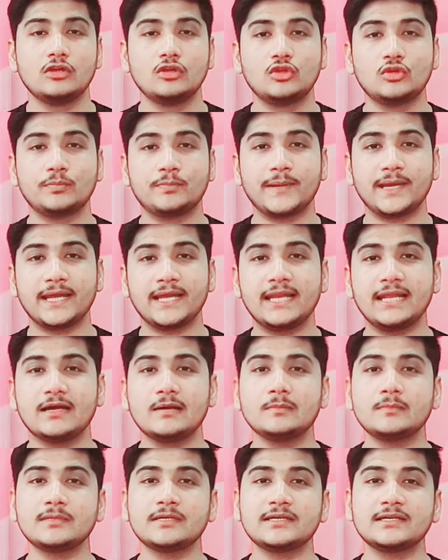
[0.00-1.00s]
तो पहले
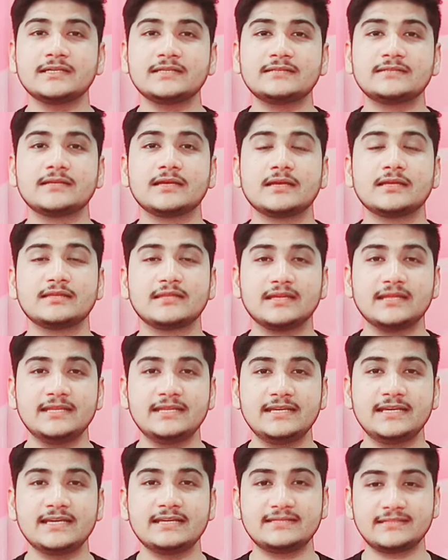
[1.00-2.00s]
हम इस
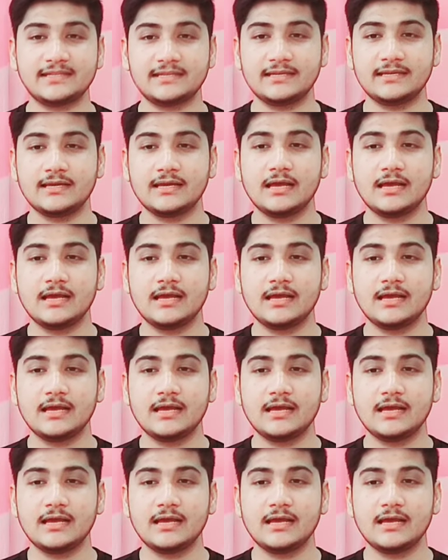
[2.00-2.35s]
तरीके से